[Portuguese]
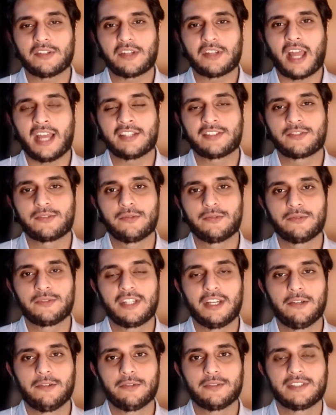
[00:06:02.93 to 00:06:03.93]
a, os
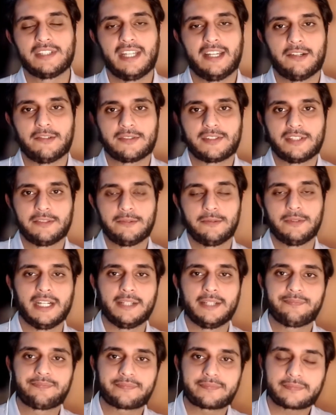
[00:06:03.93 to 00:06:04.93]
seus, né, o, seu, a,
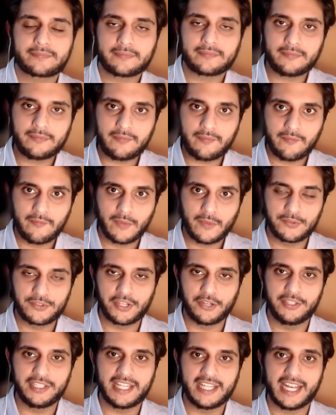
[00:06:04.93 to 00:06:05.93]
o
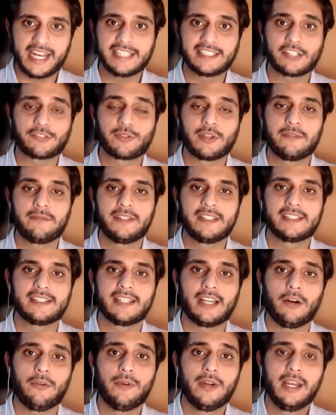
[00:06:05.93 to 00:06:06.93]
seu interesse, a sua
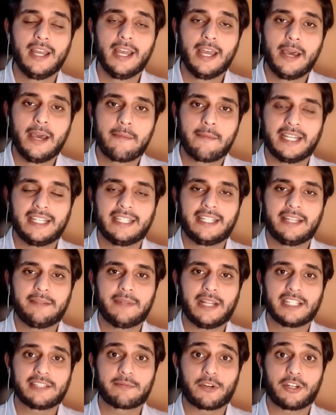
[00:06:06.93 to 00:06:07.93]
visão para
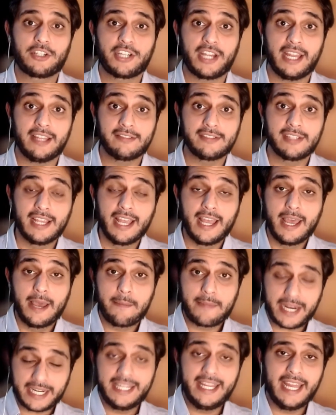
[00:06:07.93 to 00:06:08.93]
determinados projetos,
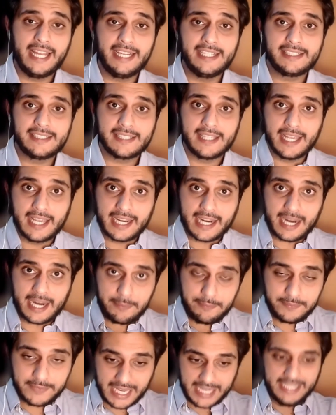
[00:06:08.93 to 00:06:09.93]
para que eles
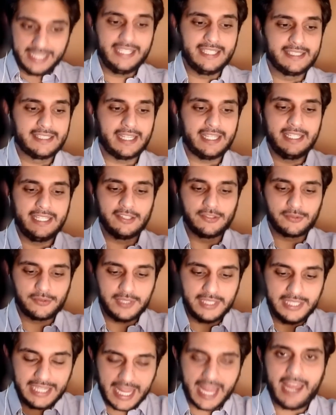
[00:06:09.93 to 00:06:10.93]
capitalizem isso e
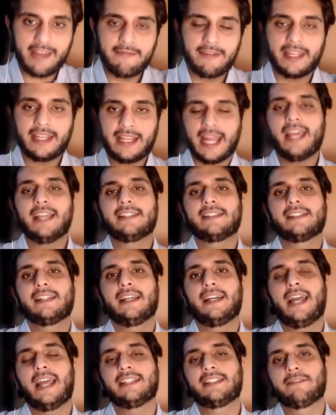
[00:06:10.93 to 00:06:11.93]
levem né,
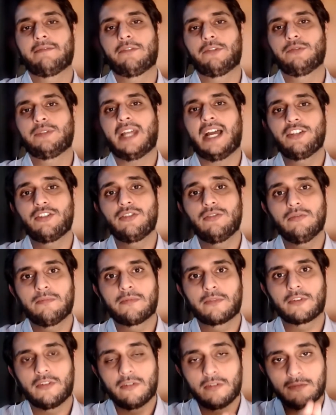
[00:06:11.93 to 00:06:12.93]
essa, essa vontade do
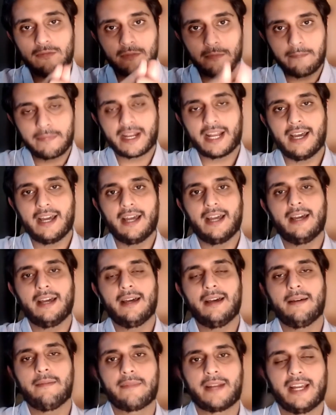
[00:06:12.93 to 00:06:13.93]
povo
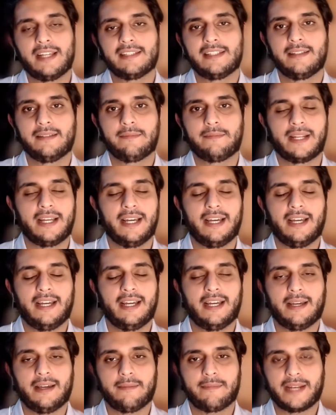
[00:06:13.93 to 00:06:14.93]
para
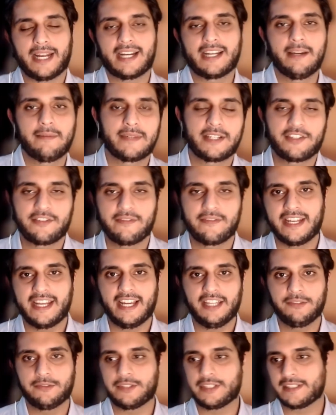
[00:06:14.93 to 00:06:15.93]
a Câmara de
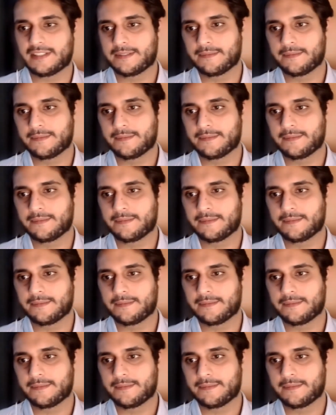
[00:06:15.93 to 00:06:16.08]
Vereadores.